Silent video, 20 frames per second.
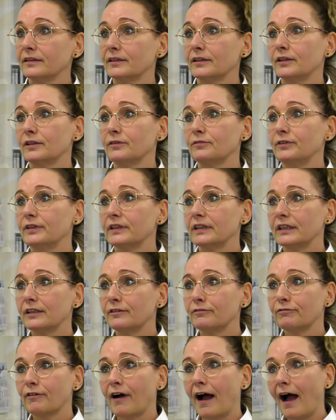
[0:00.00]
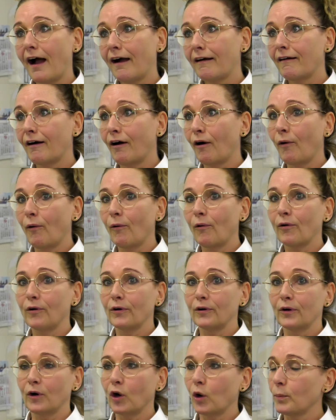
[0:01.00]
äh, wir fragen auch,
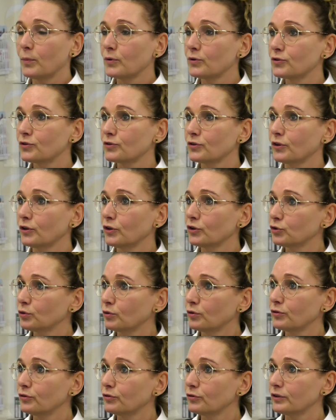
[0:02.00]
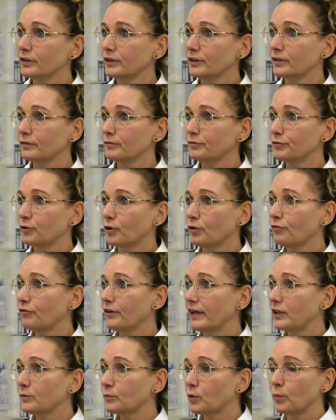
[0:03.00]
äh, ob es äh, schon ähm, im
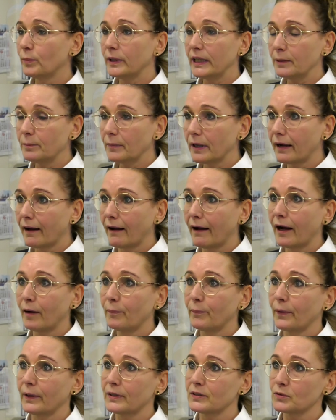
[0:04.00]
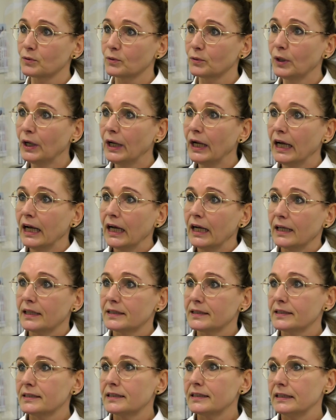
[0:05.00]
Vorfeld Probleme gab. Also
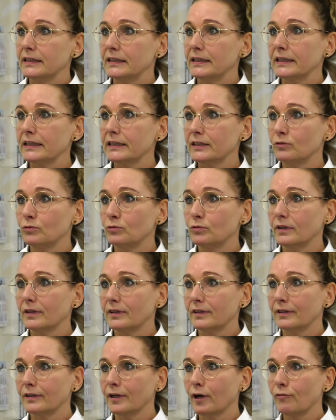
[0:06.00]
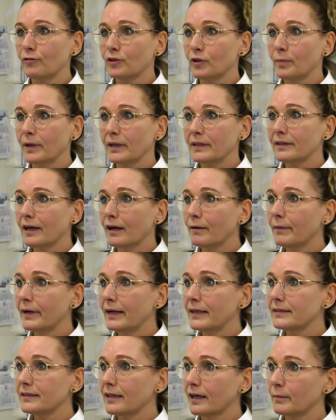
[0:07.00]
es ist hier nicht nur laufende
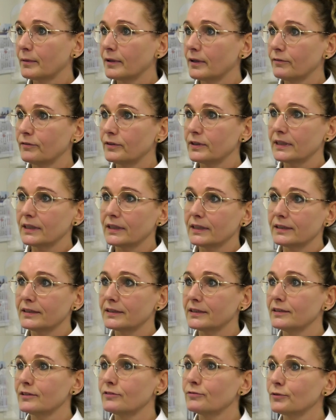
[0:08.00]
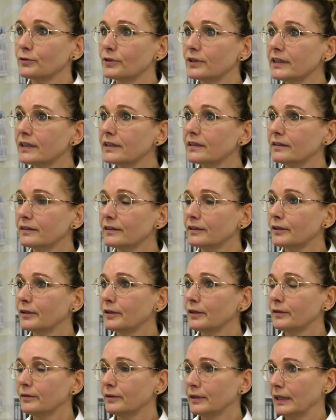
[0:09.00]
Bandarbeit, aber wir sind wirklich
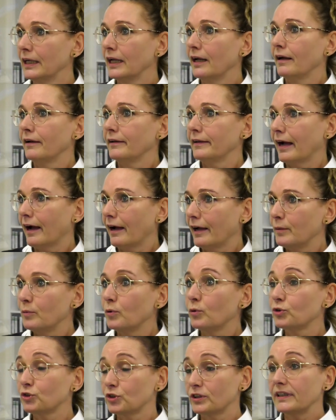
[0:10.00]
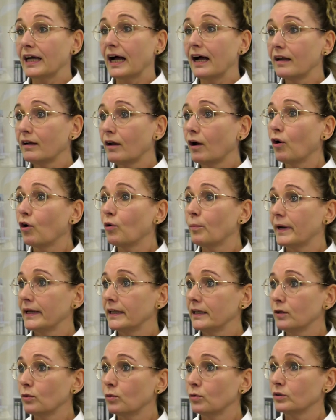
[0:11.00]
ja, emotional auch bei
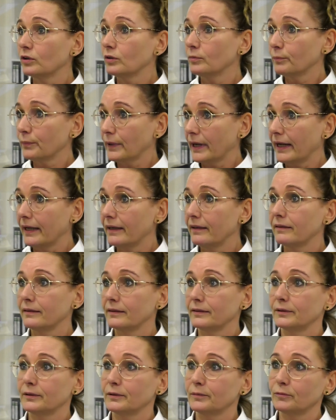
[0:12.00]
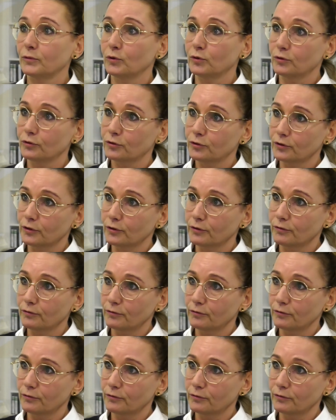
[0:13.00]
den Kunden bei ähm, und